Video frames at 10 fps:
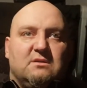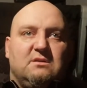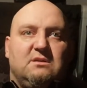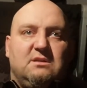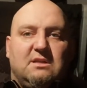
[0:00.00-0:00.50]

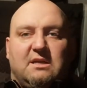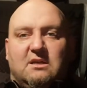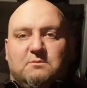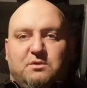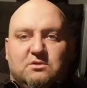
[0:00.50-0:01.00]
i
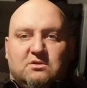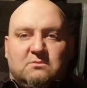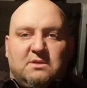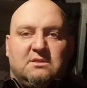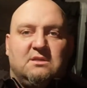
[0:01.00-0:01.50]
taki
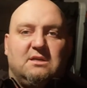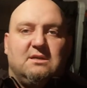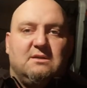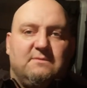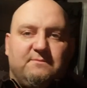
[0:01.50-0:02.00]
ponton
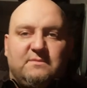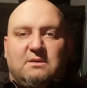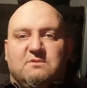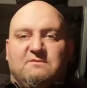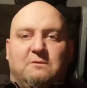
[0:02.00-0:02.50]
będę
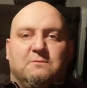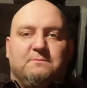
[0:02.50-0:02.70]
nabywał.